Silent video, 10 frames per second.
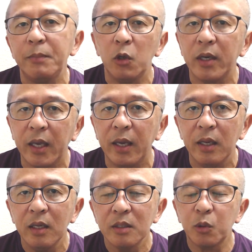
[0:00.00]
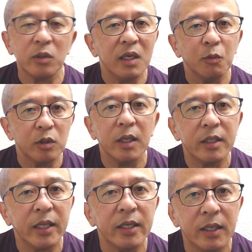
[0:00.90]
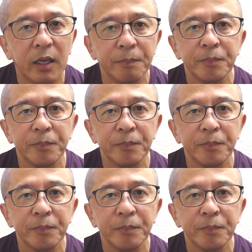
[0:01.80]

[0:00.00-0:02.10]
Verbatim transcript: み分け、そこには持っていきたいな。っ